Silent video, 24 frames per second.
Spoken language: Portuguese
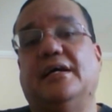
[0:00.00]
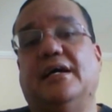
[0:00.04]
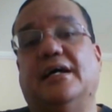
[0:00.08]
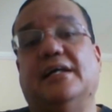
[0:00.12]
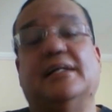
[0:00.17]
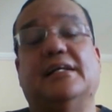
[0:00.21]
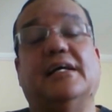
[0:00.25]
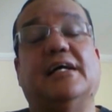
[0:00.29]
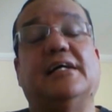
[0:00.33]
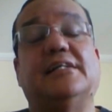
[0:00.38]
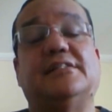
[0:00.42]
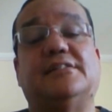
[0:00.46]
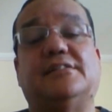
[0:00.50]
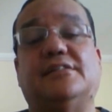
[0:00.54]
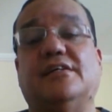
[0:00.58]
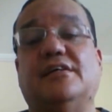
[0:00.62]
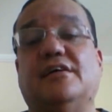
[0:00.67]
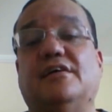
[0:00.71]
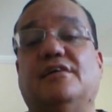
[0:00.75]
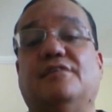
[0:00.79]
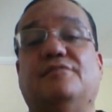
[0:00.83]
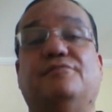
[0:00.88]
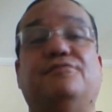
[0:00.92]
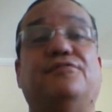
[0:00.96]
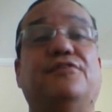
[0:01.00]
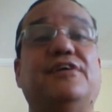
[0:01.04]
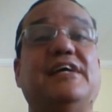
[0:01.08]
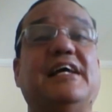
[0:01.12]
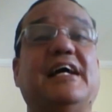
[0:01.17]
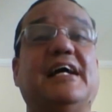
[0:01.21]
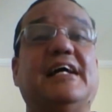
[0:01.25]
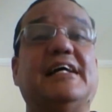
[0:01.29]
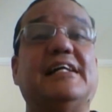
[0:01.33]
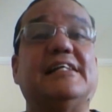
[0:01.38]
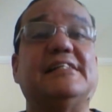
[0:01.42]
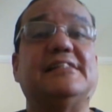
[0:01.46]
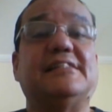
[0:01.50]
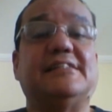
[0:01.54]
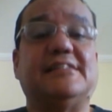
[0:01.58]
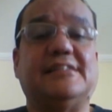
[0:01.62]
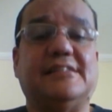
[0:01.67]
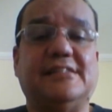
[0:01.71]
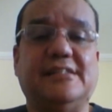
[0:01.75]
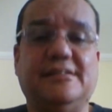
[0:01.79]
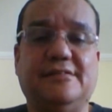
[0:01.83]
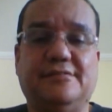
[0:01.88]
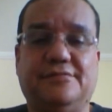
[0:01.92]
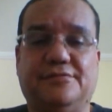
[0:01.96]
Aliás, foi
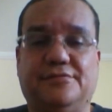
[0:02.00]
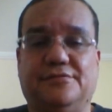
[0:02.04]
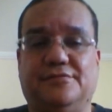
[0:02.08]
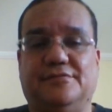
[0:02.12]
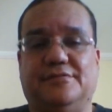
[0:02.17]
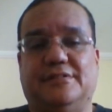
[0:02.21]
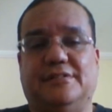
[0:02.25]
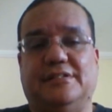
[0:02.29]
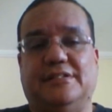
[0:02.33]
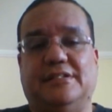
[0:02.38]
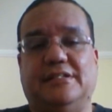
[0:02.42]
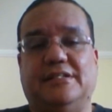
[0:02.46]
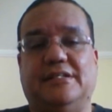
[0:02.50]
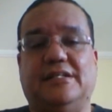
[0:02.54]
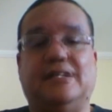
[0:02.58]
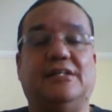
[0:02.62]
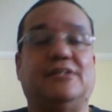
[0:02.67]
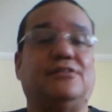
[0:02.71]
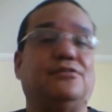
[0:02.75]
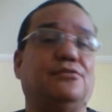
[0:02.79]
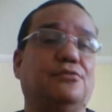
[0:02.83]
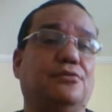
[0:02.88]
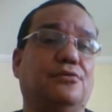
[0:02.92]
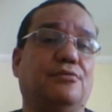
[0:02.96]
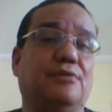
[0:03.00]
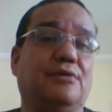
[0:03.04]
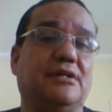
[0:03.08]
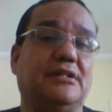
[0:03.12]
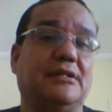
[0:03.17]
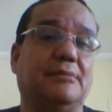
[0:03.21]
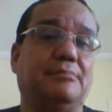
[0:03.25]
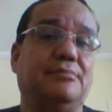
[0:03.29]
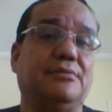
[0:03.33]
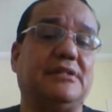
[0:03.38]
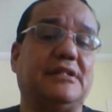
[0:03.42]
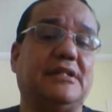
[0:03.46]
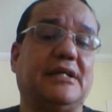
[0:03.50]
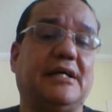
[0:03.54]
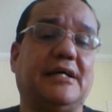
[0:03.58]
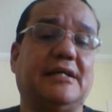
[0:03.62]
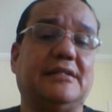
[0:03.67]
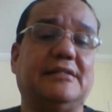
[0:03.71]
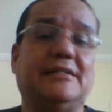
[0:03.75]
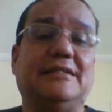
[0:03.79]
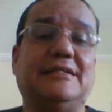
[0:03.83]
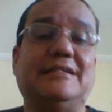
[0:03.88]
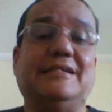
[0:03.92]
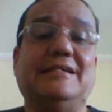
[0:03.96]
agressivo gritou com a
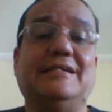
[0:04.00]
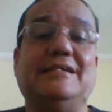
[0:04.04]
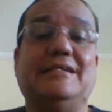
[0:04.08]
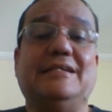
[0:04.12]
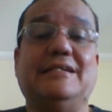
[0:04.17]
deputada